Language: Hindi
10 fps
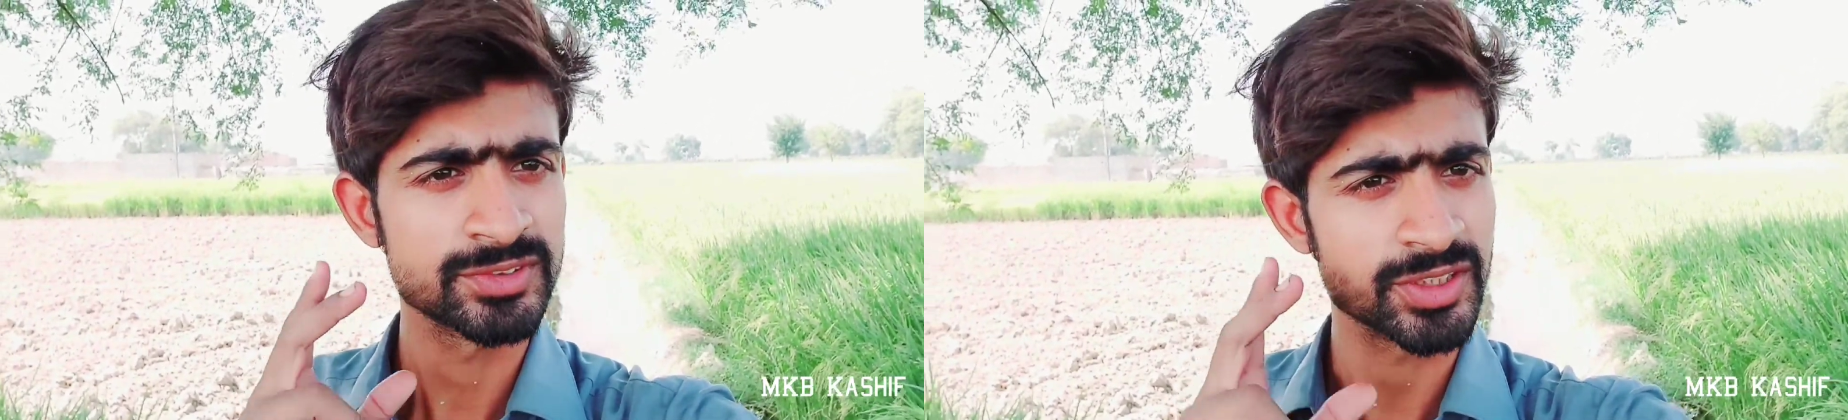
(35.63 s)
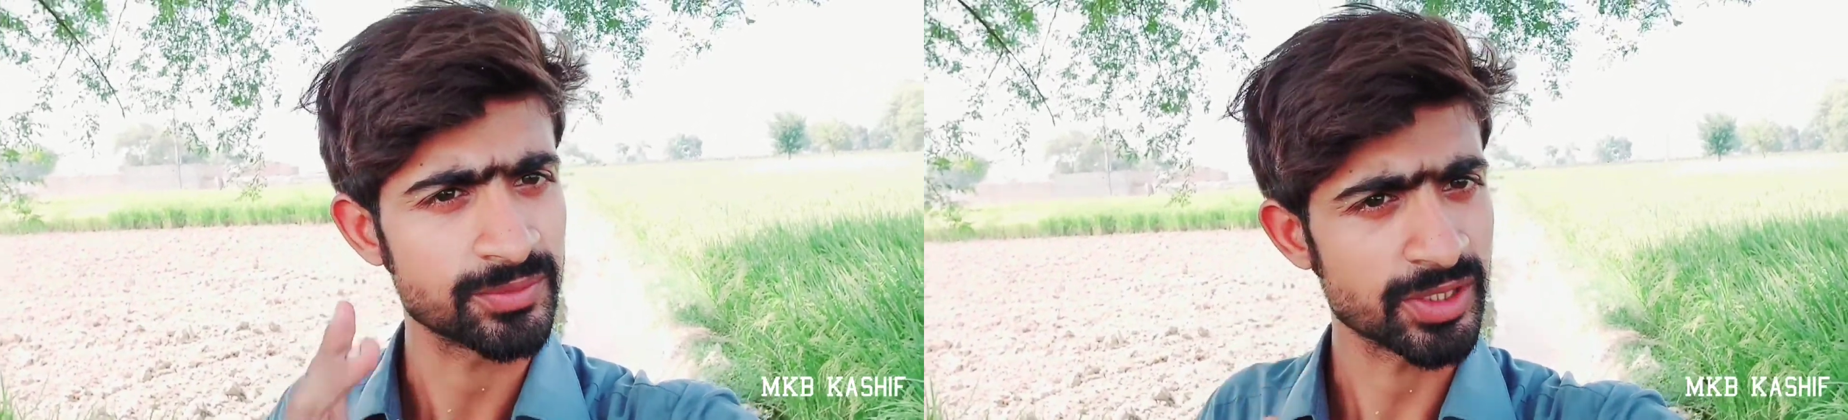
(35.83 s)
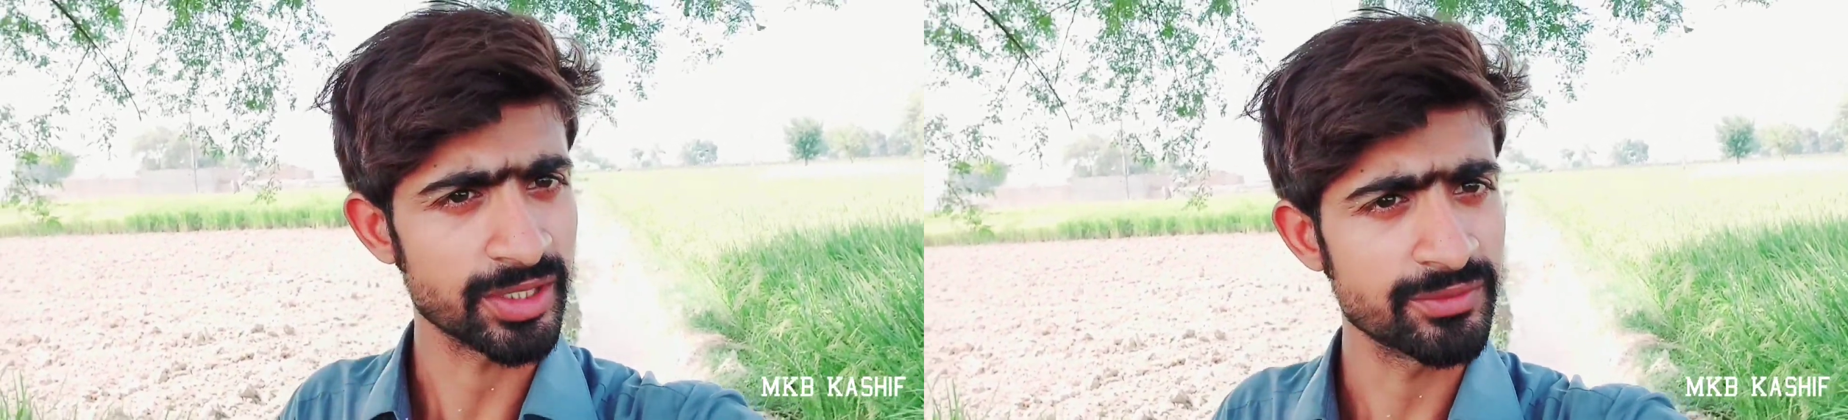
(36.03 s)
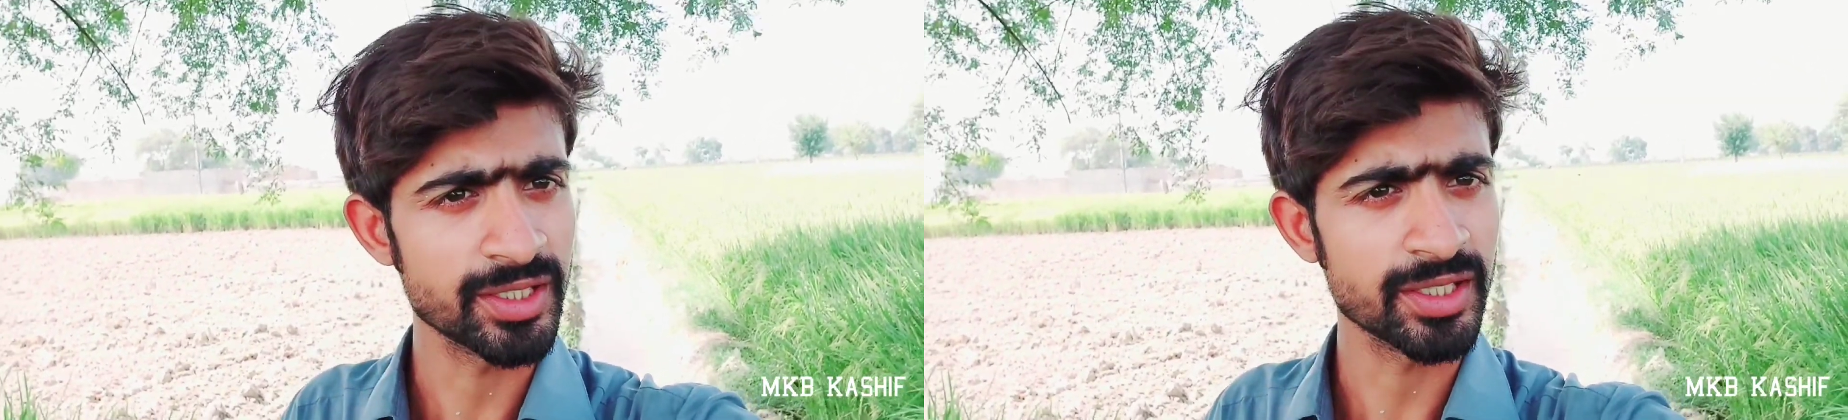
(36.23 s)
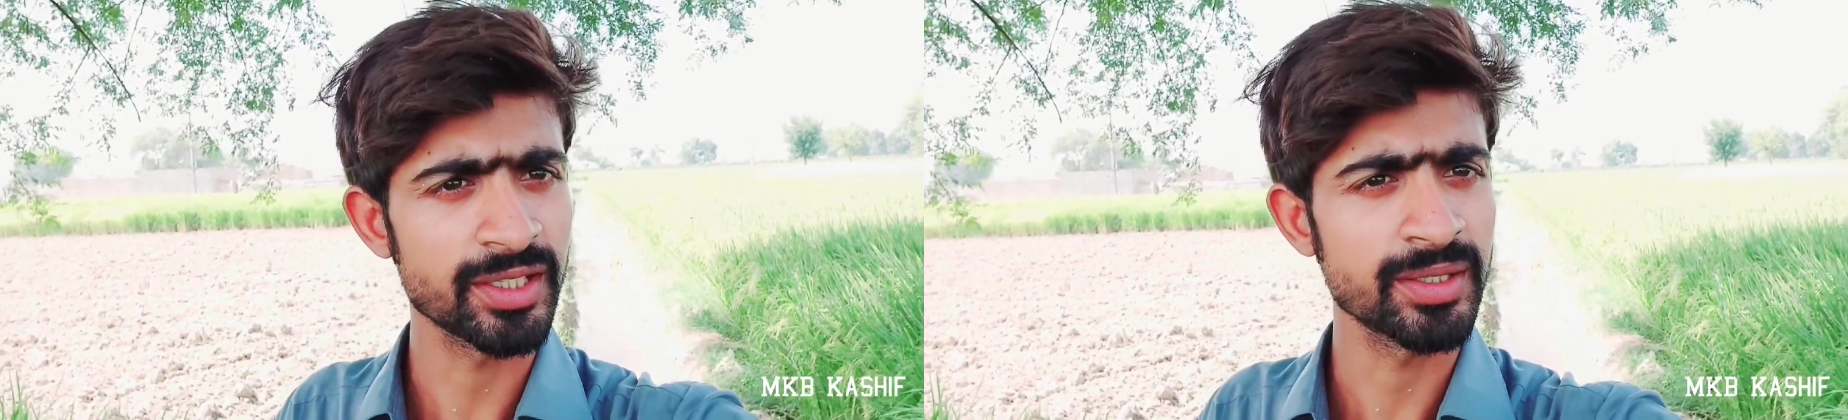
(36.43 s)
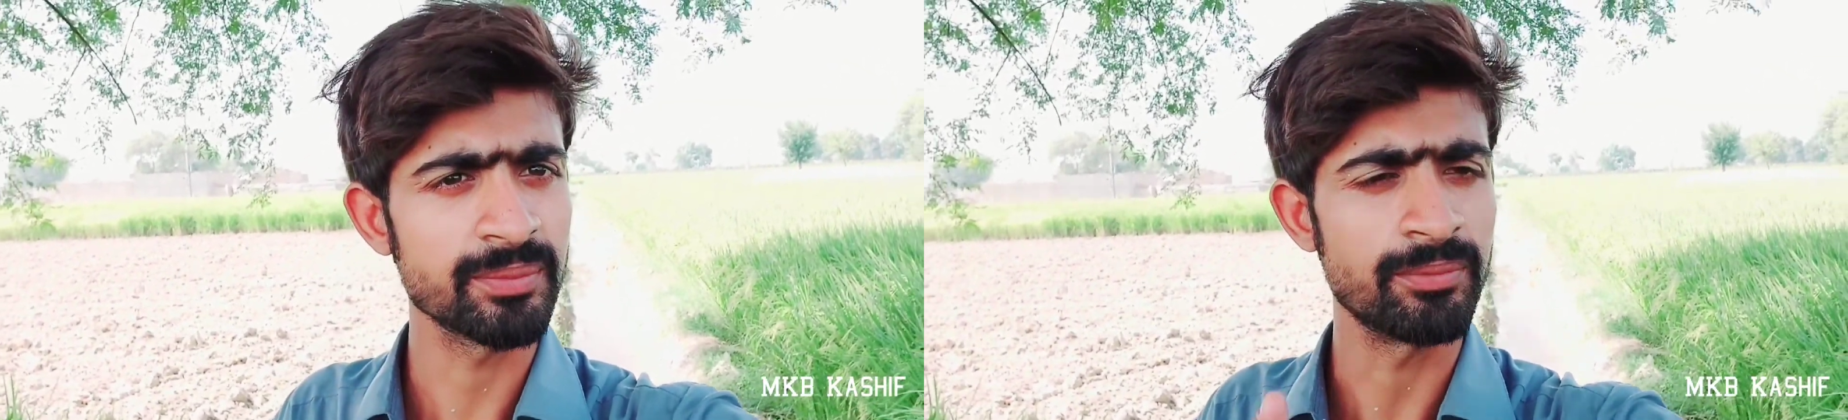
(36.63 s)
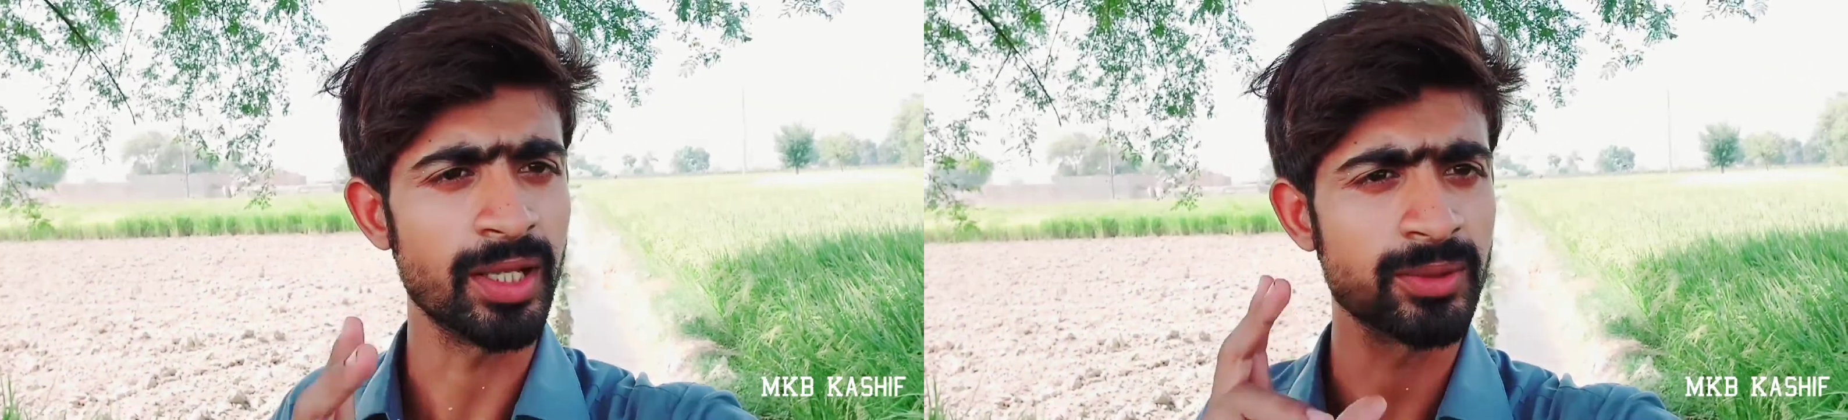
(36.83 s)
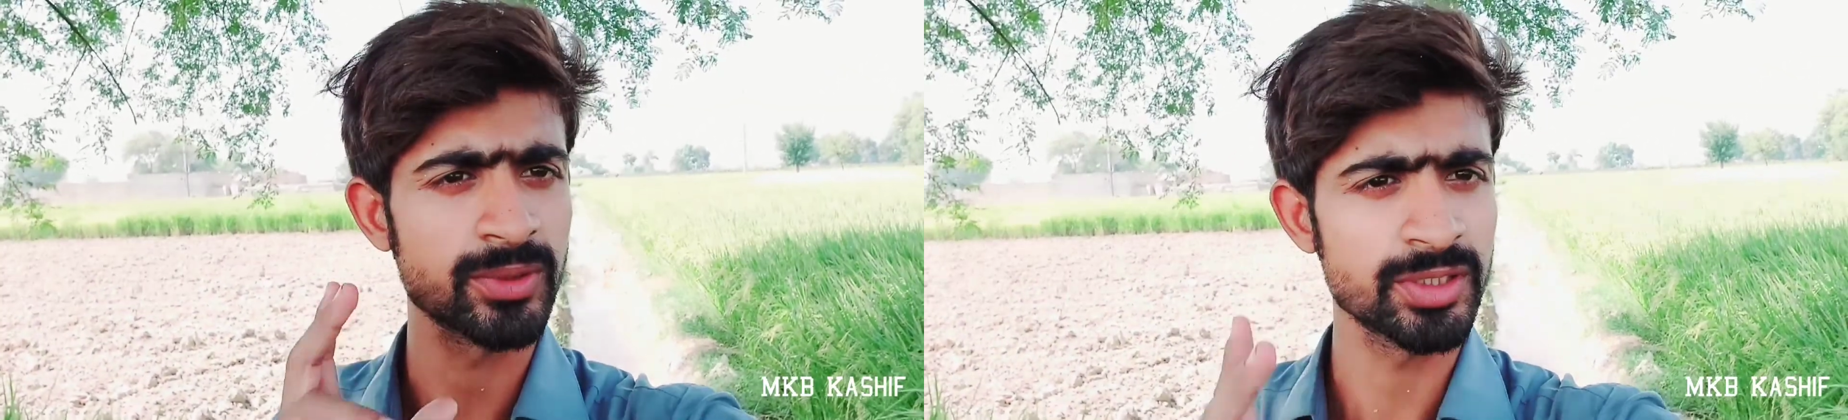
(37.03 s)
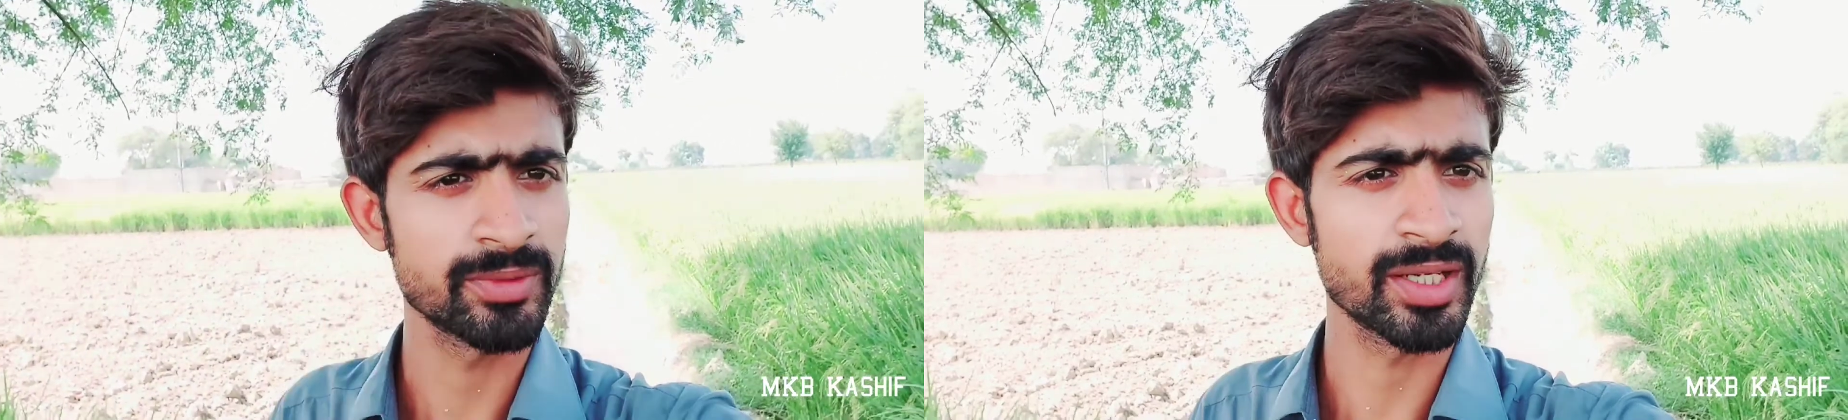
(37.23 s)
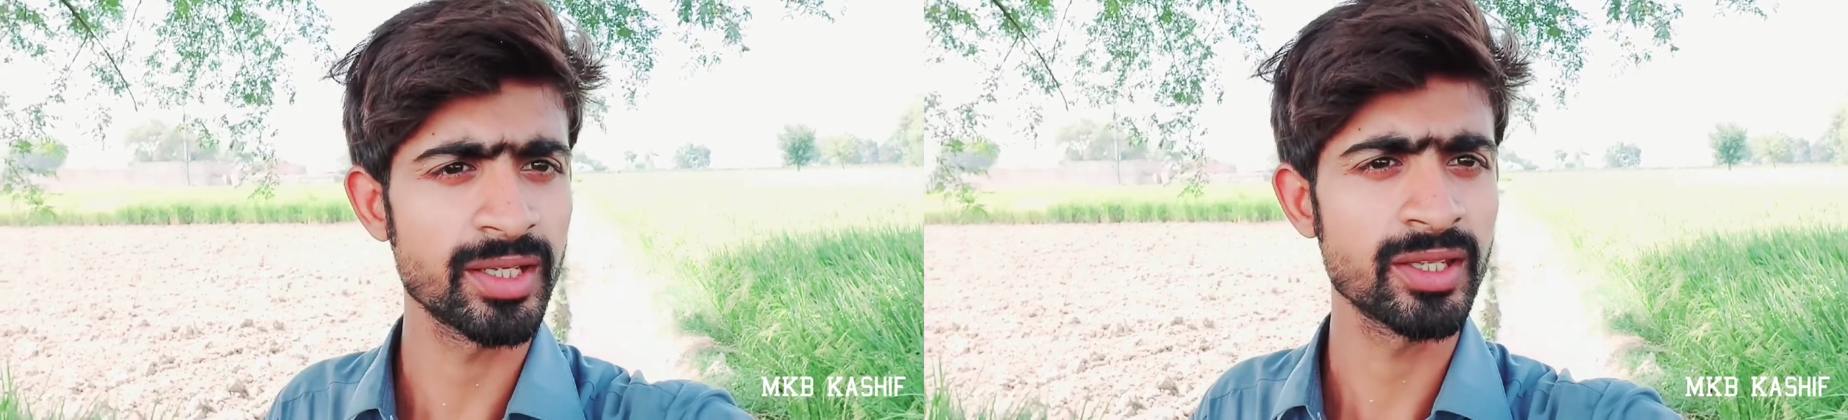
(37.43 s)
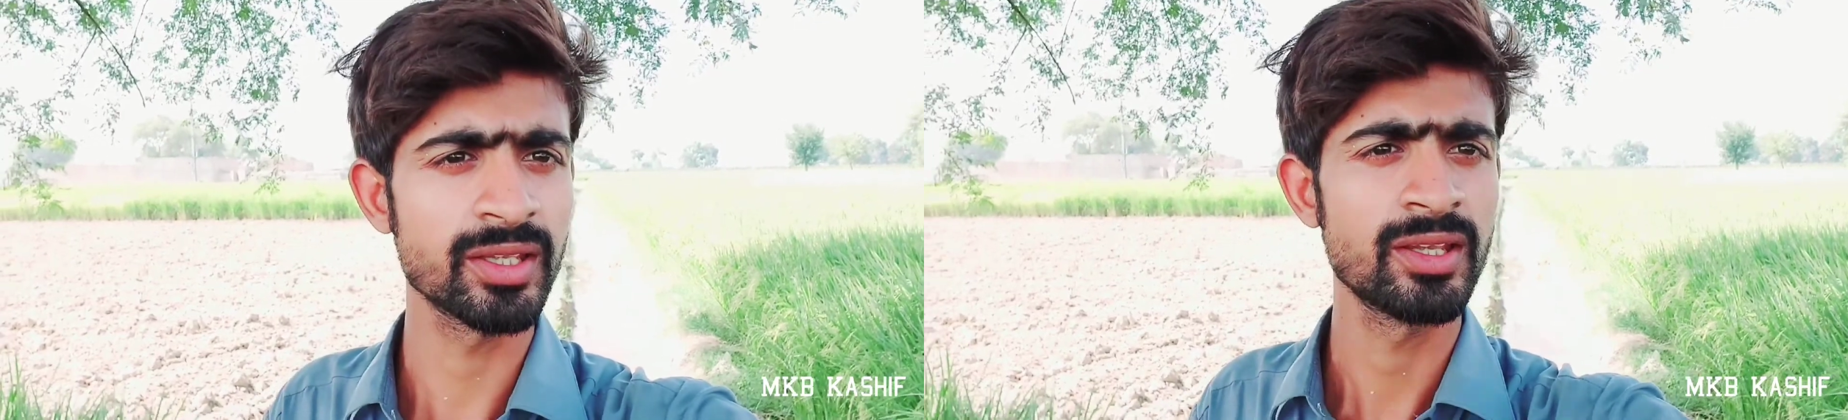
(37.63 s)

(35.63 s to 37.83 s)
सब्सक्राइब करें बेल को दबाएँ